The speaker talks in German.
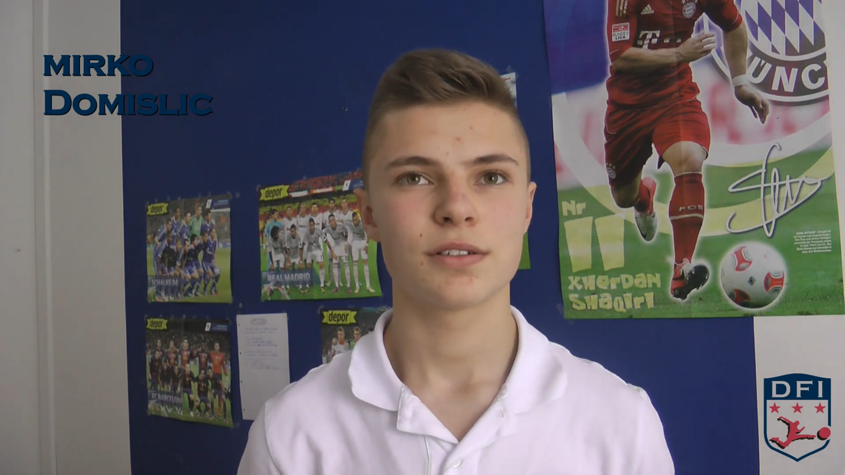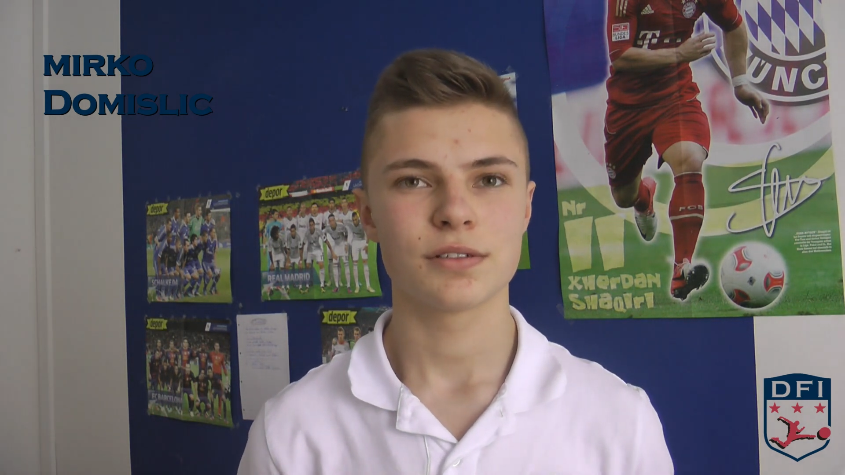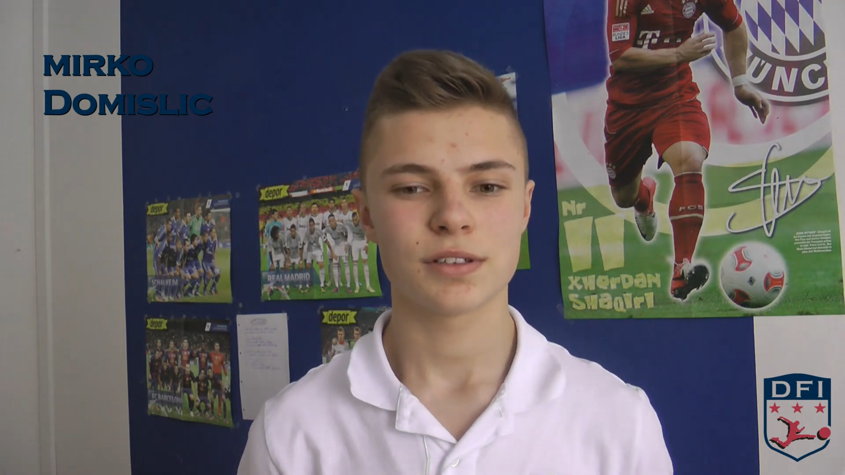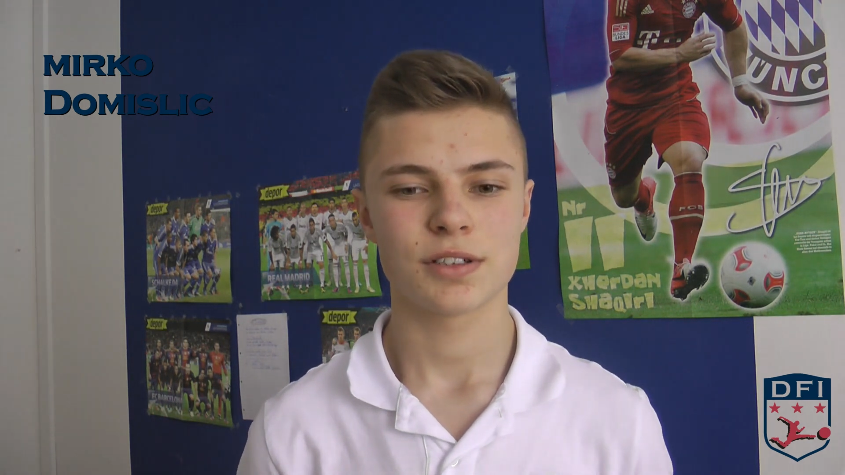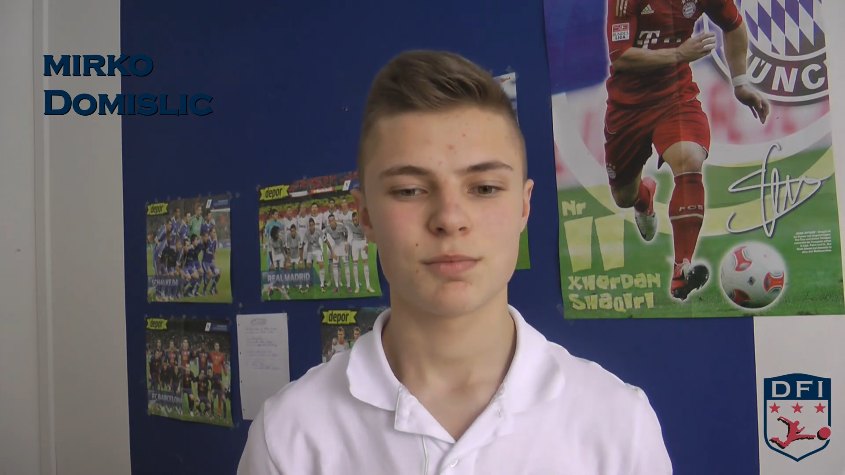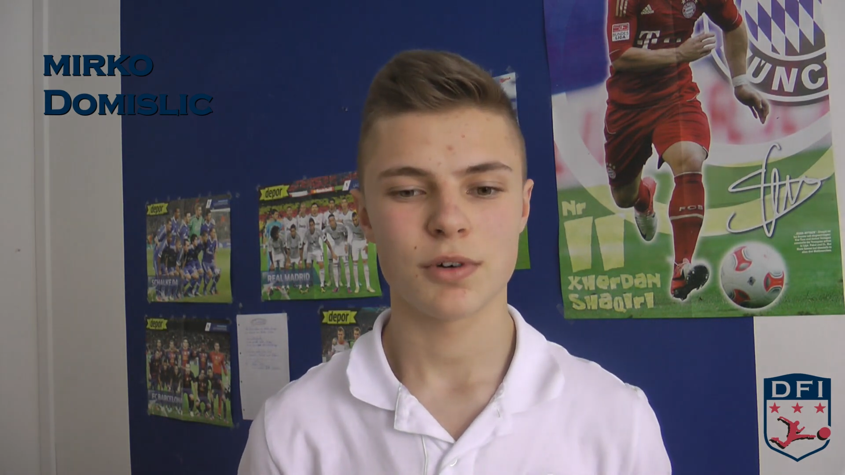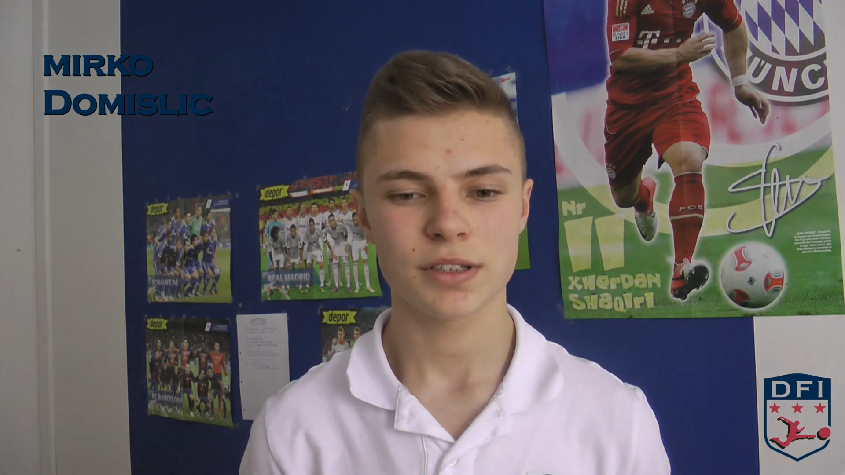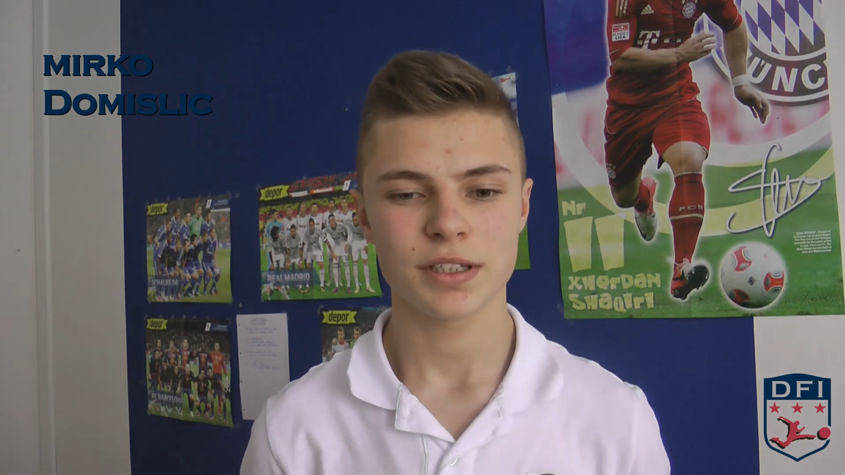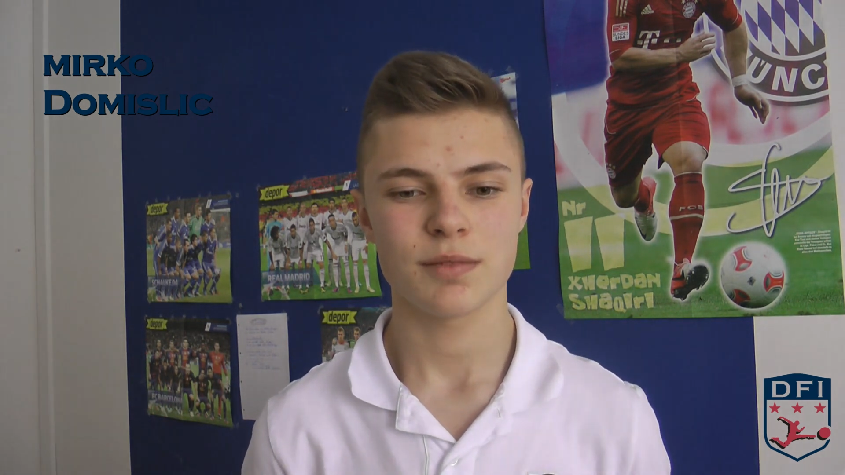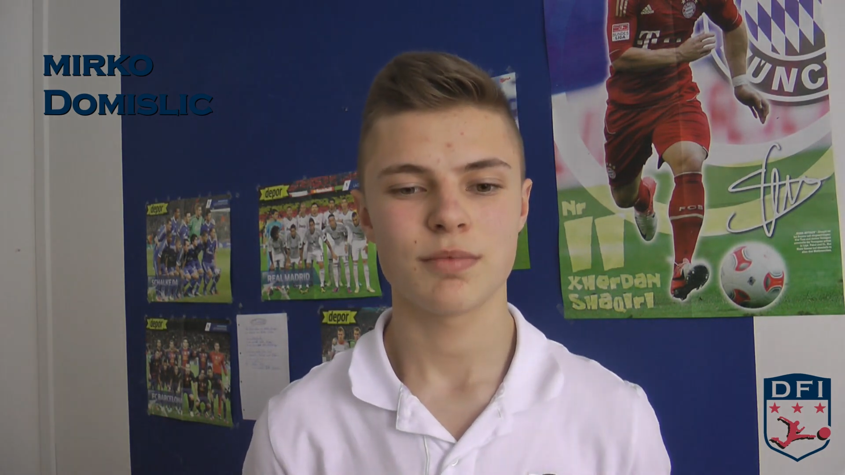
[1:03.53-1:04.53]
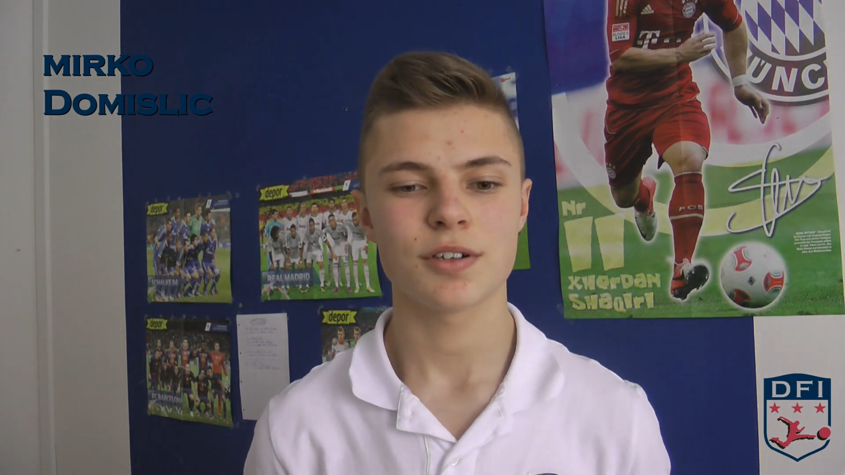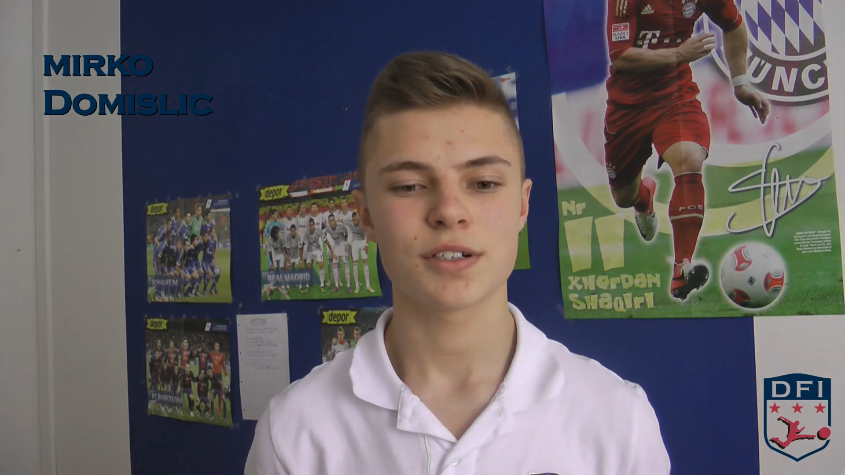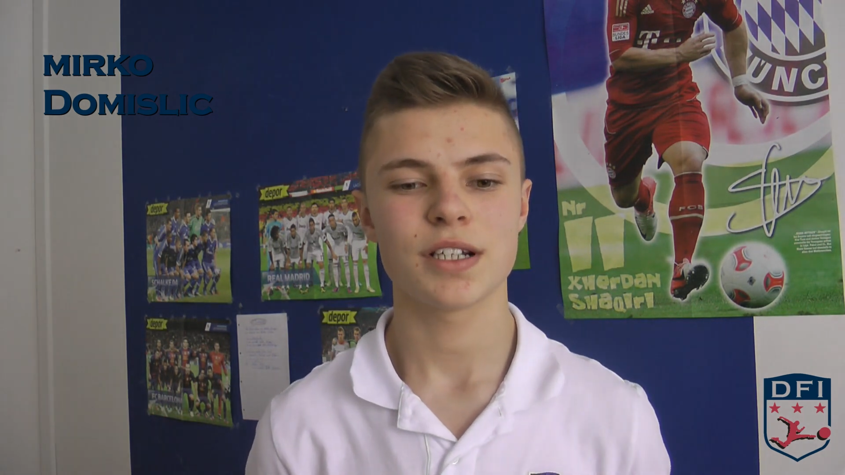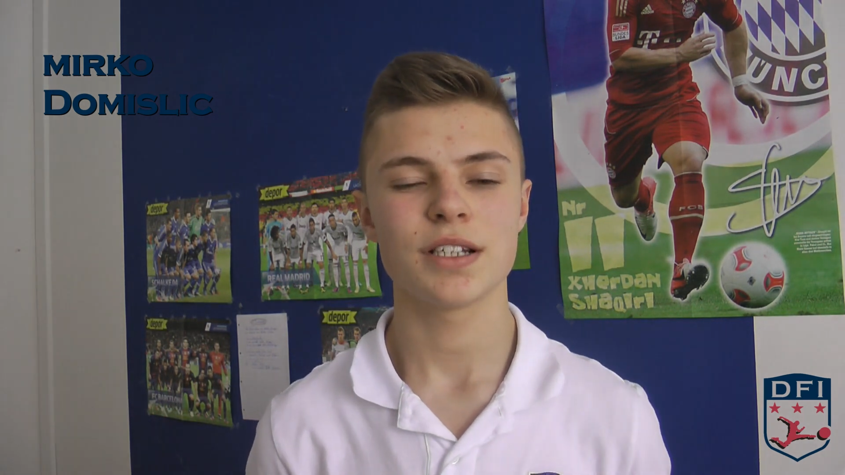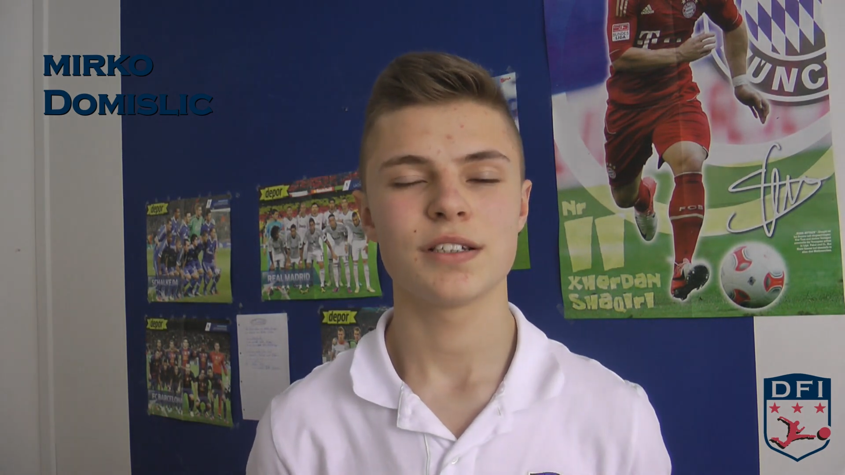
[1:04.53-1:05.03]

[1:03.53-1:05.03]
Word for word: größte sportliche Baustelle